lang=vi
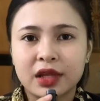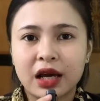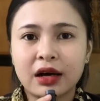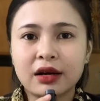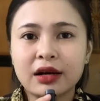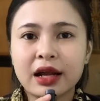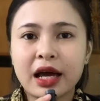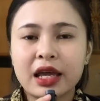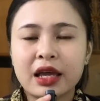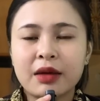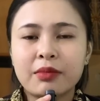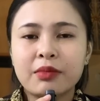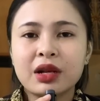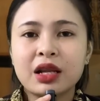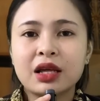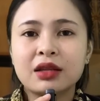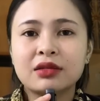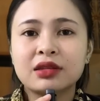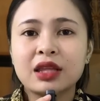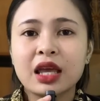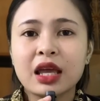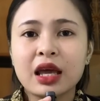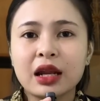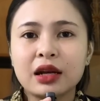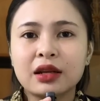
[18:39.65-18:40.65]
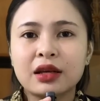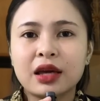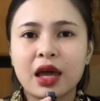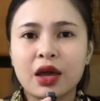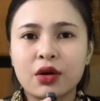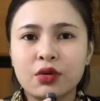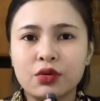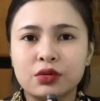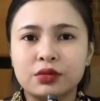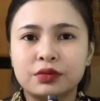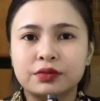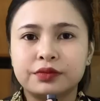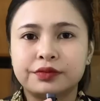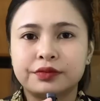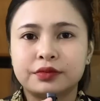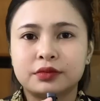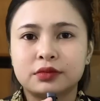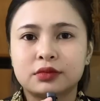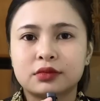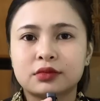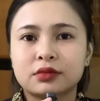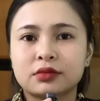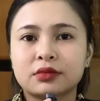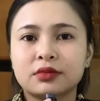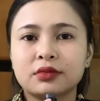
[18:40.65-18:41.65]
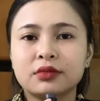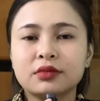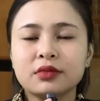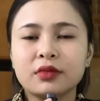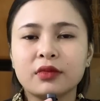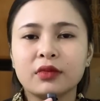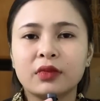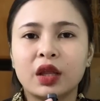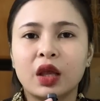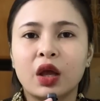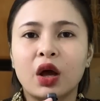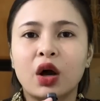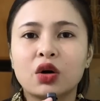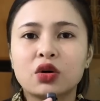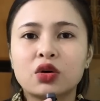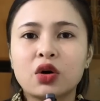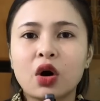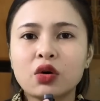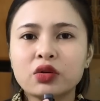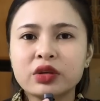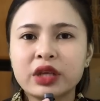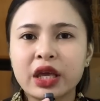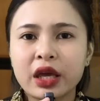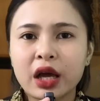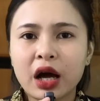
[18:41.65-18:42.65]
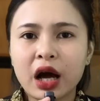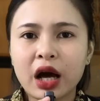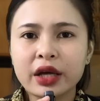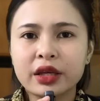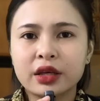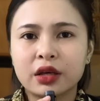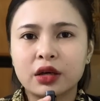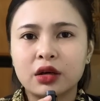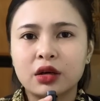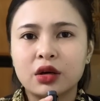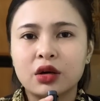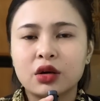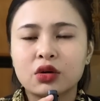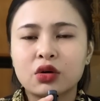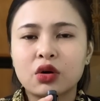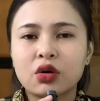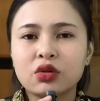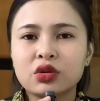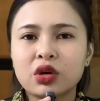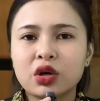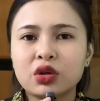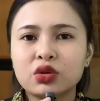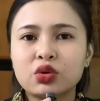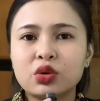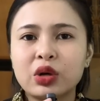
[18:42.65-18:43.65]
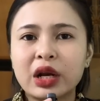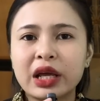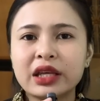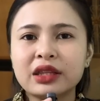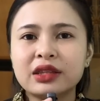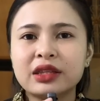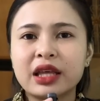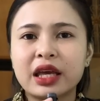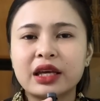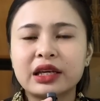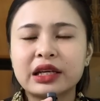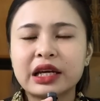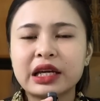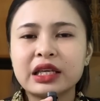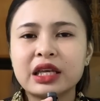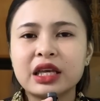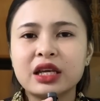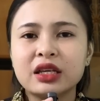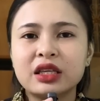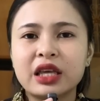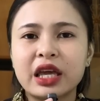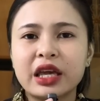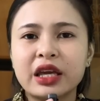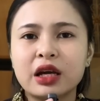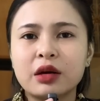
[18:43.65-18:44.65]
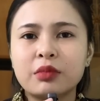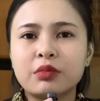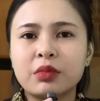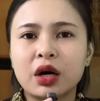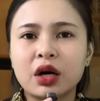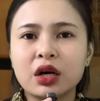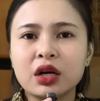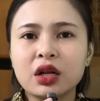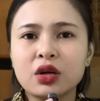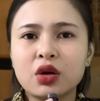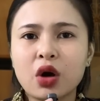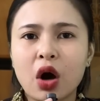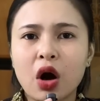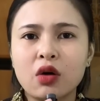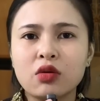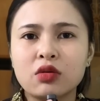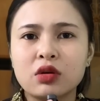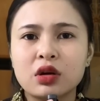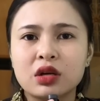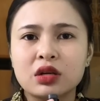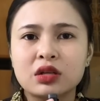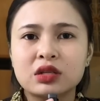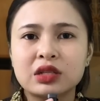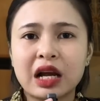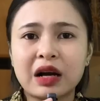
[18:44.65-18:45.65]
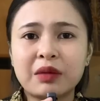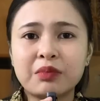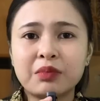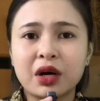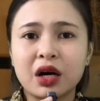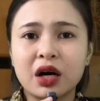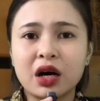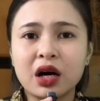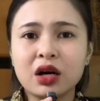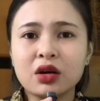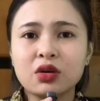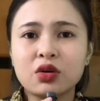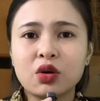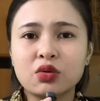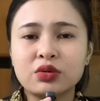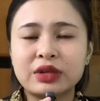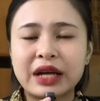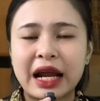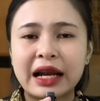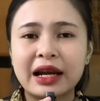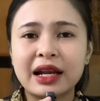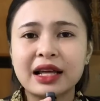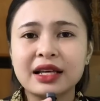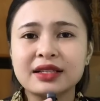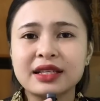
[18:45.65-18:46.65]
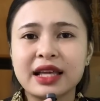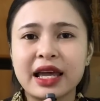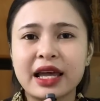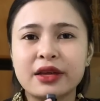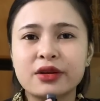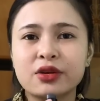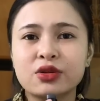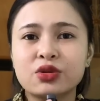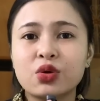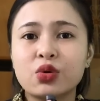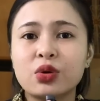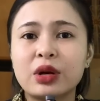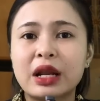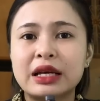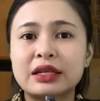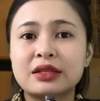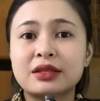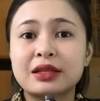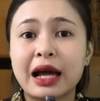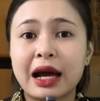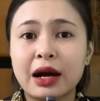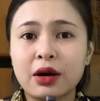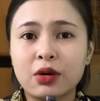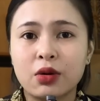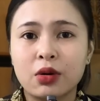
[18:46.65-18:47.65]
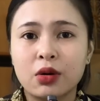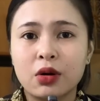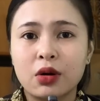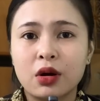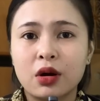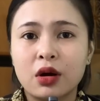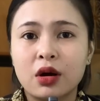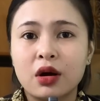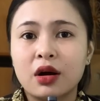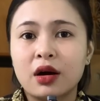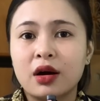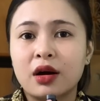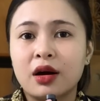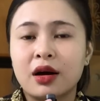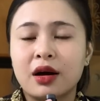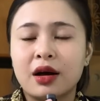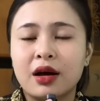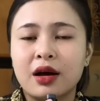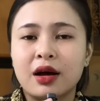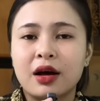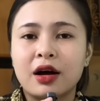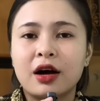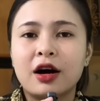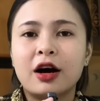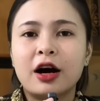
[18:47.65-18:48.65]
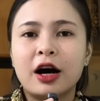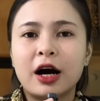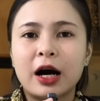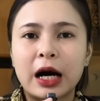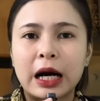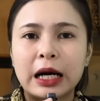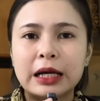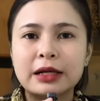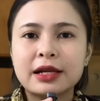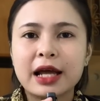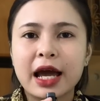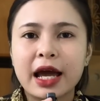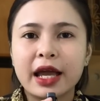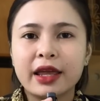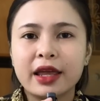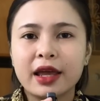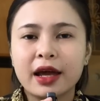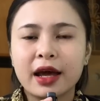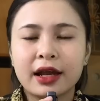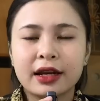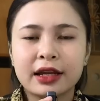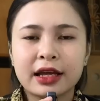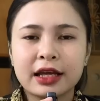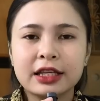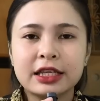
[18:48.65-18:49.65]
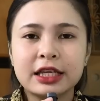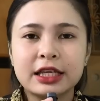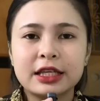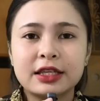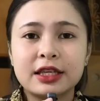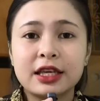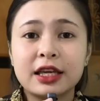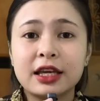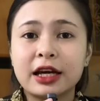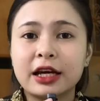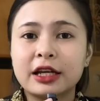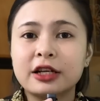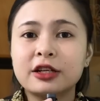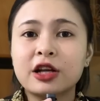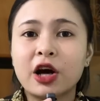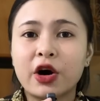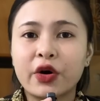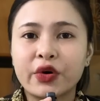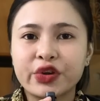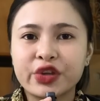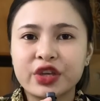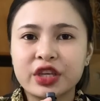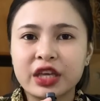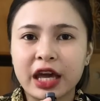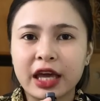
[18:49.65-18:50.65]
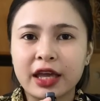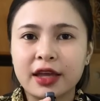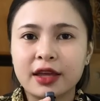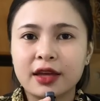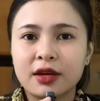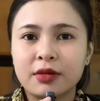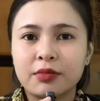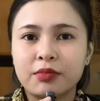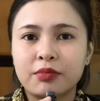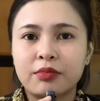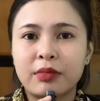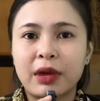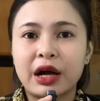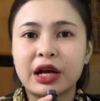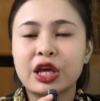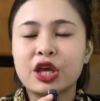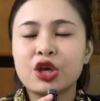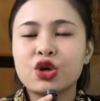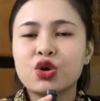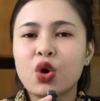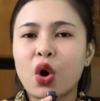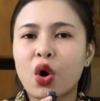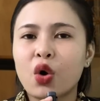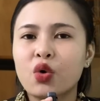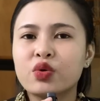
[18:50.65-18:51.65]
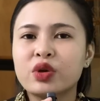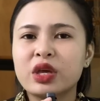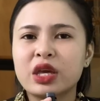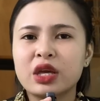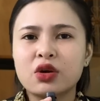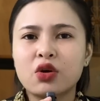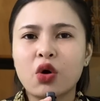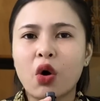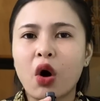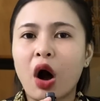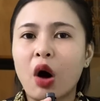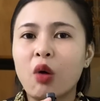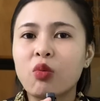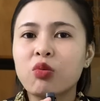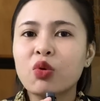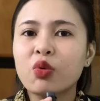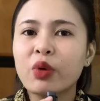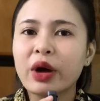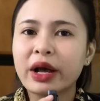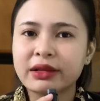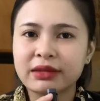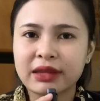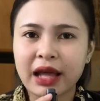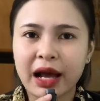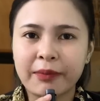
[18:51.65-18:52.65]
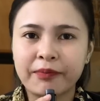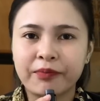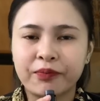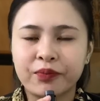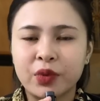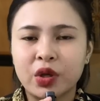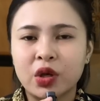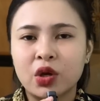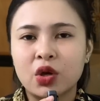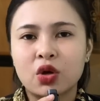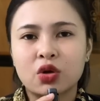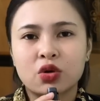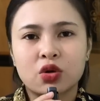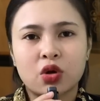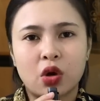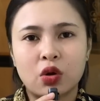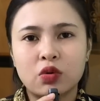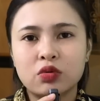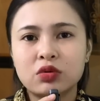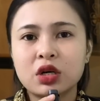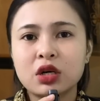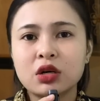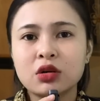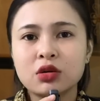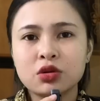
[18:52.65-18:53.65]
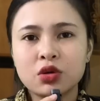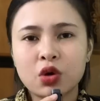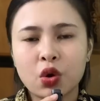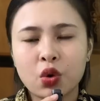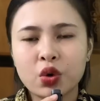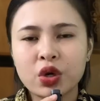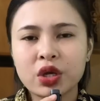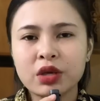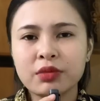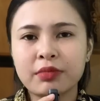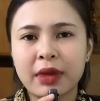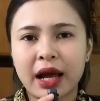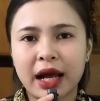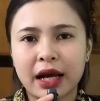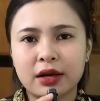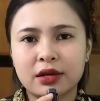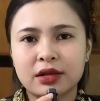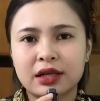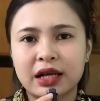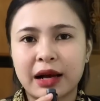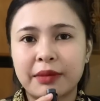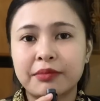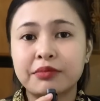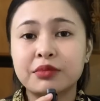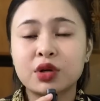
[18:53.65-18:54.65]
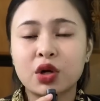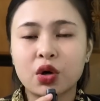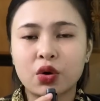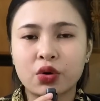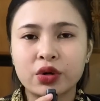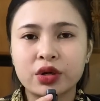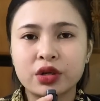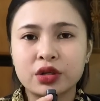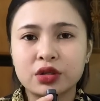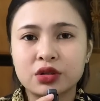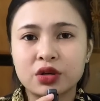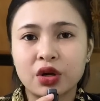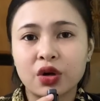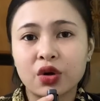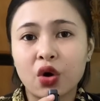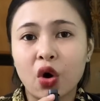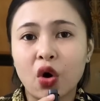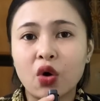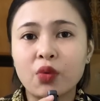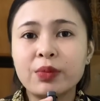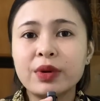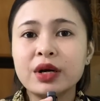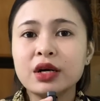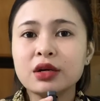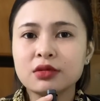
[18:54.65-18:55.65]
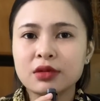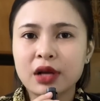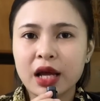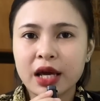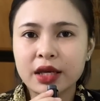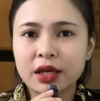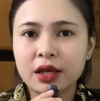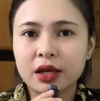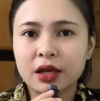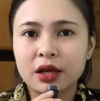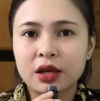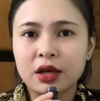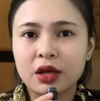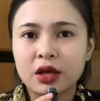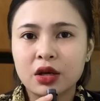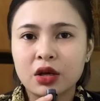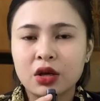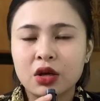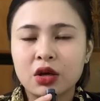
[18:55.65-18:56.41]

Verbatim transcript: Ở đây em lên tiếng anh kêu: "Cô gì ơi, cô cho tôi lấy tiền cái viên chiên hôm bữa đi cô, sao hôm bữa cô trả lá sen cho tôi là làm sao?" Ở đây anh cái viên chiên anh đòi như vậy, mà cái cô kia cô không có quan tâm, cổ cứ cúi mặt cặm cụi rồi cổ bước đi.